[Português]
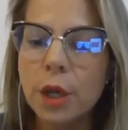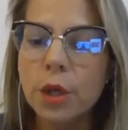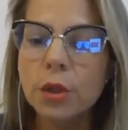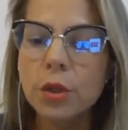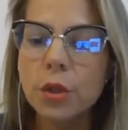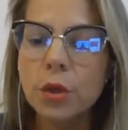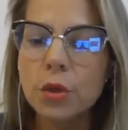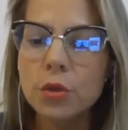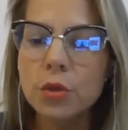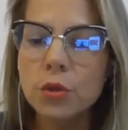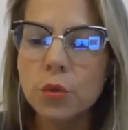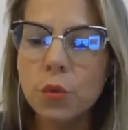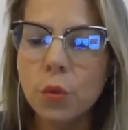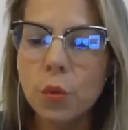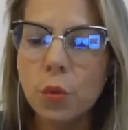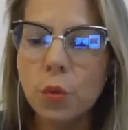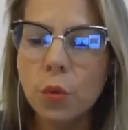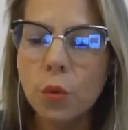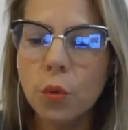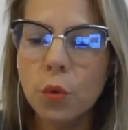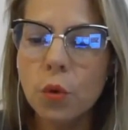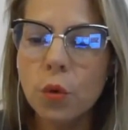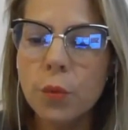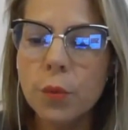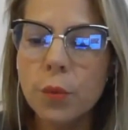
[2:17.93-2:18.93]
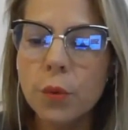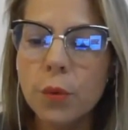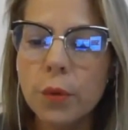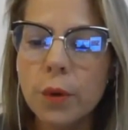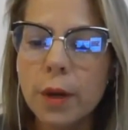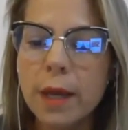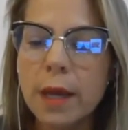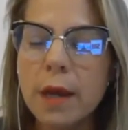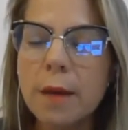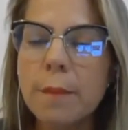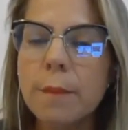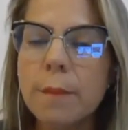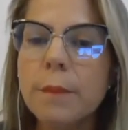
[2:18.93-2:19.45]
Nosso corpo
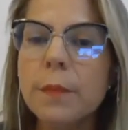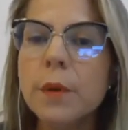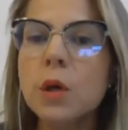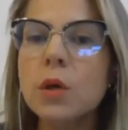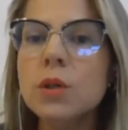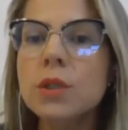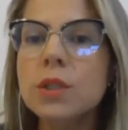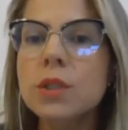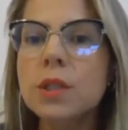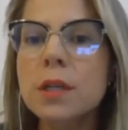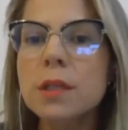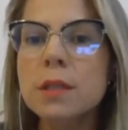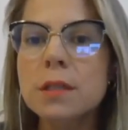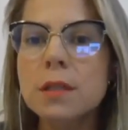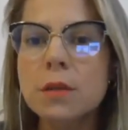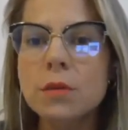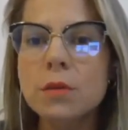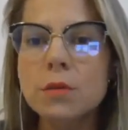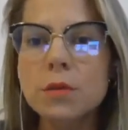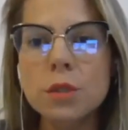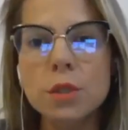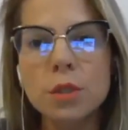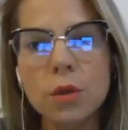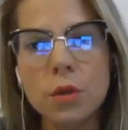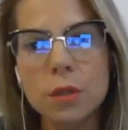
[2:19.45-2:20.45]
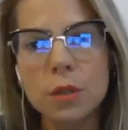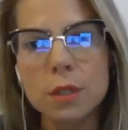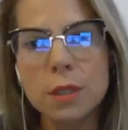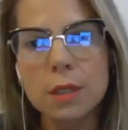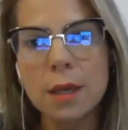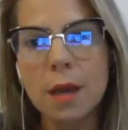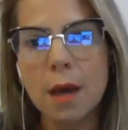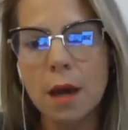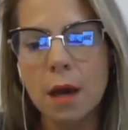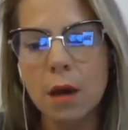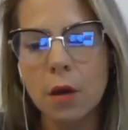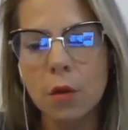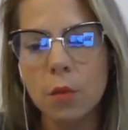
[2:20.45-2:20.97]
é a projeção de nossa
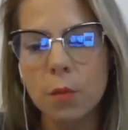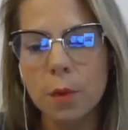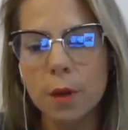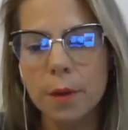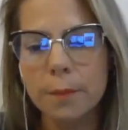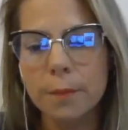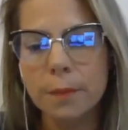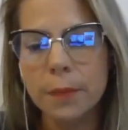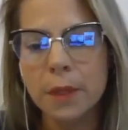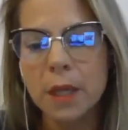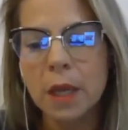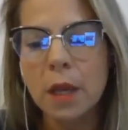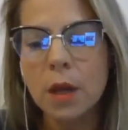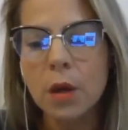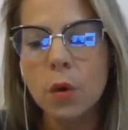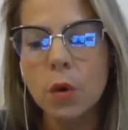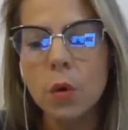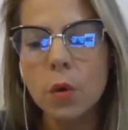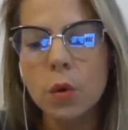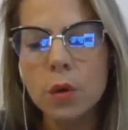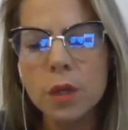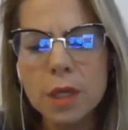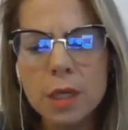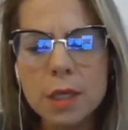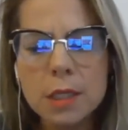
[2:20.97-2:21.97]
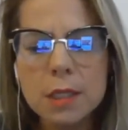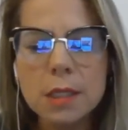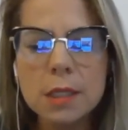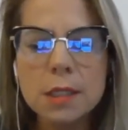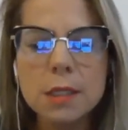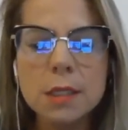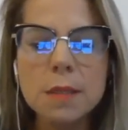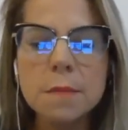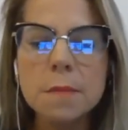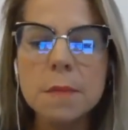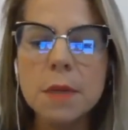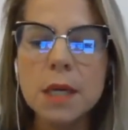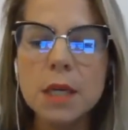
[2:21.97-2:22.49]
alma Conheça a
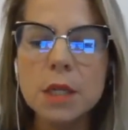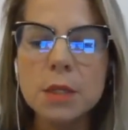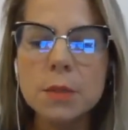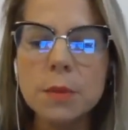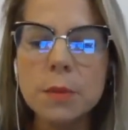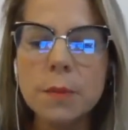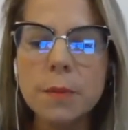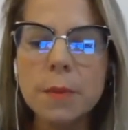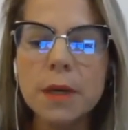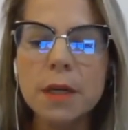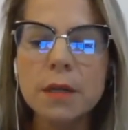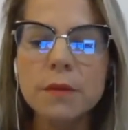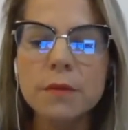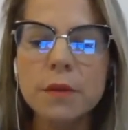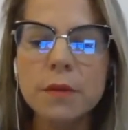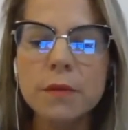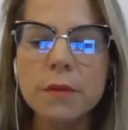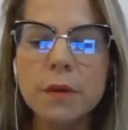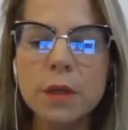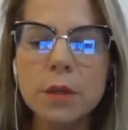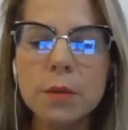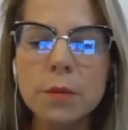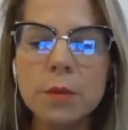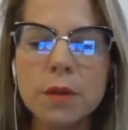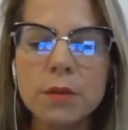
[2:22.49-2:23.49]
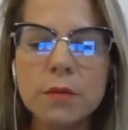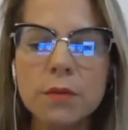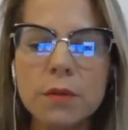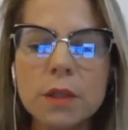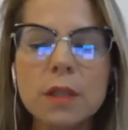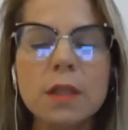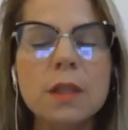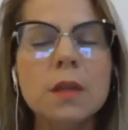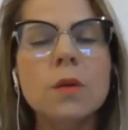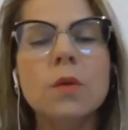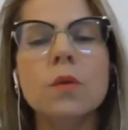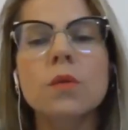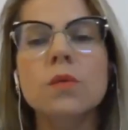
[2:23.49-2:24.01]
si mesmo para viver uma
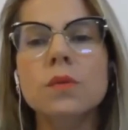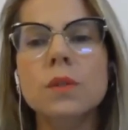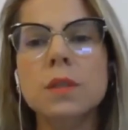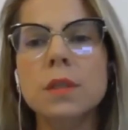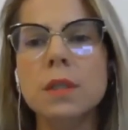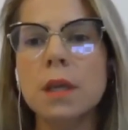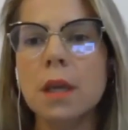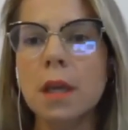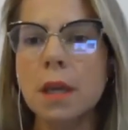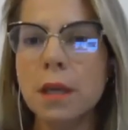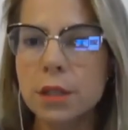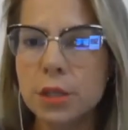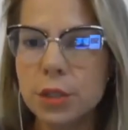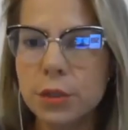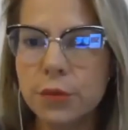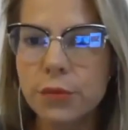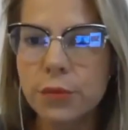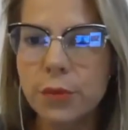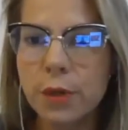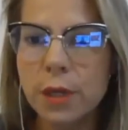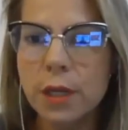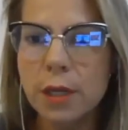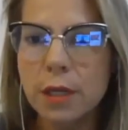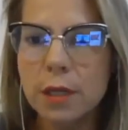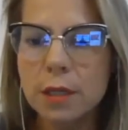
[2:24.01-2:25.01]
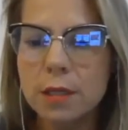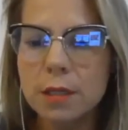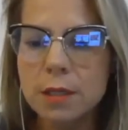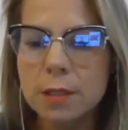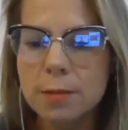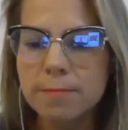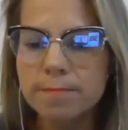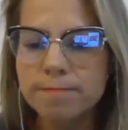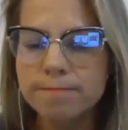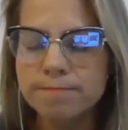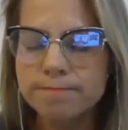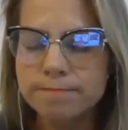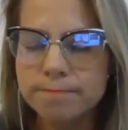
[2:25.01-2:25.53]
vida consciente e feliz.